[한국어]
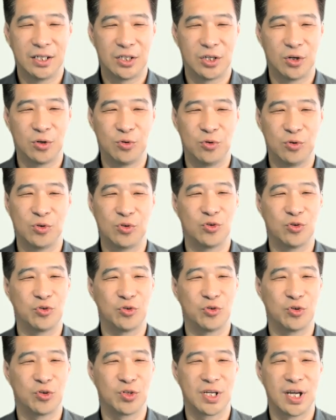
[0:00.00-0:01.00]
천국
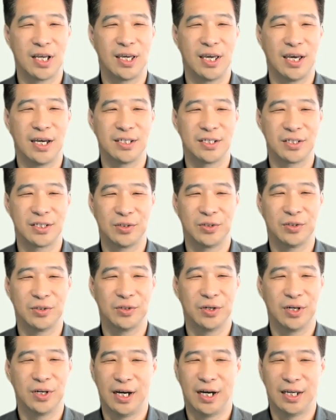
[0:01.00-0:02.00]
수준으로 살게
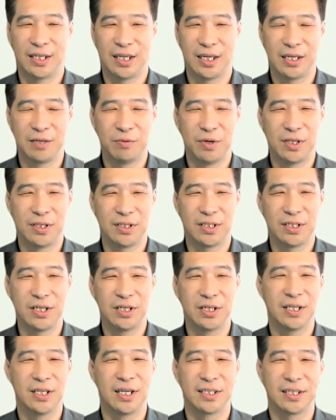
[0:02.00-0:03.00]
하시고 하나님의
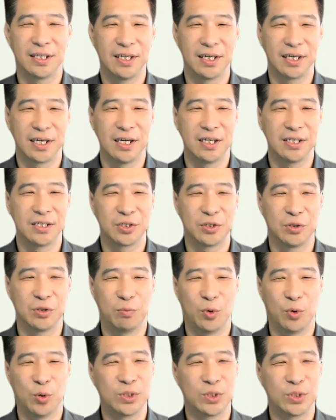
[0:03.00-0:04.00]
능력이 나타나게
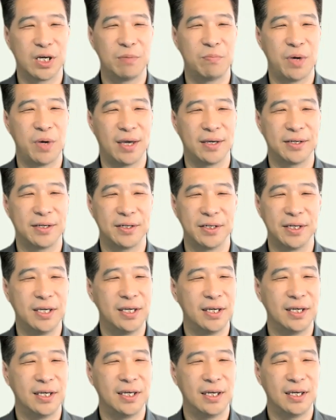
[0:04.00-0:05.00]
하시고 보좌의
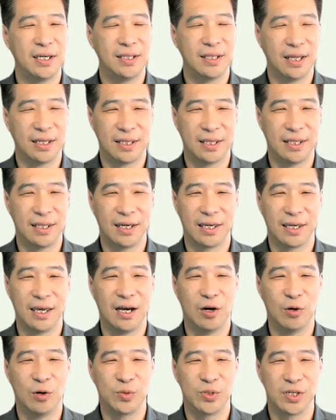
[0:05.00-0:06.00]
배경이 나타나게
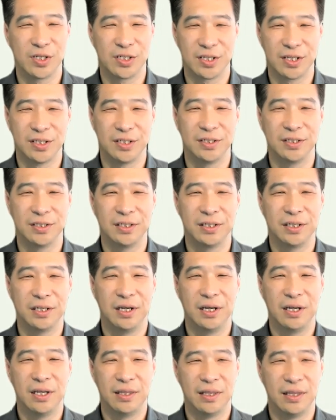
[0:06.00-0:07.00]
하옵소서.
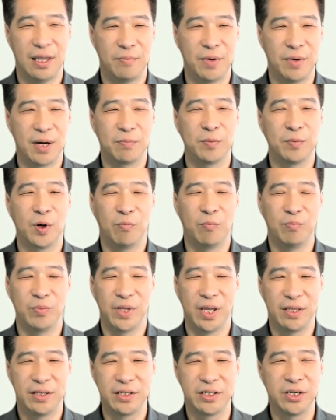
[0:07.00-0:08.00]
내 방법,
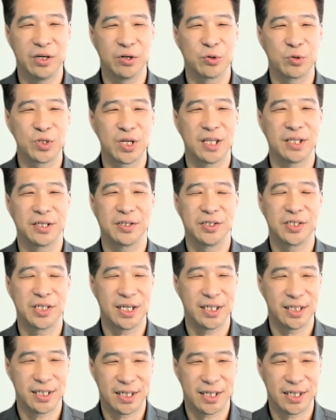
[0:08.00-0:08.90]
내 능력으로 사는 것이